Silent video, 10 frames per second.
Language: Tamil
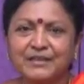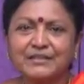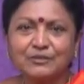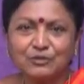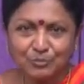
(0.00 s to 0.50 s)

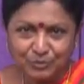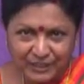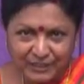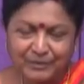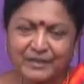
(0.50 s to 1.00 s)
ஏதாவது ஒரு
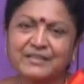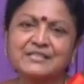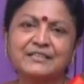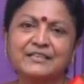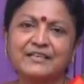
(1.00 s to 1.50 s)
புதிய நபரை
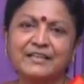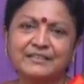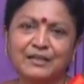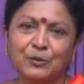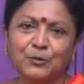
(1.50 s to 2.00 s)
நீங்கள் சந்திக்க
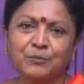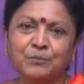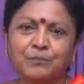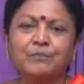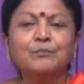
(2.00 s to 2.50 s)
நேர்ந்தாலோ
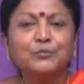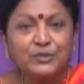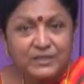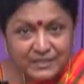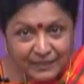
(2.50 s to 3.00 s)

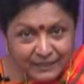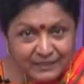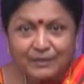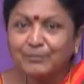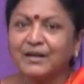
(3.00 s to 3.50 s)
புதிய
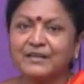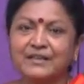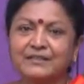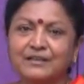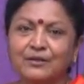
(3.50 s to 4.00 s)
சங்கடங்களை பார்க்க
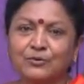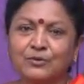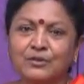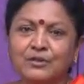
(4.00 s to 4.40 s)
நேர்ந்தாலோ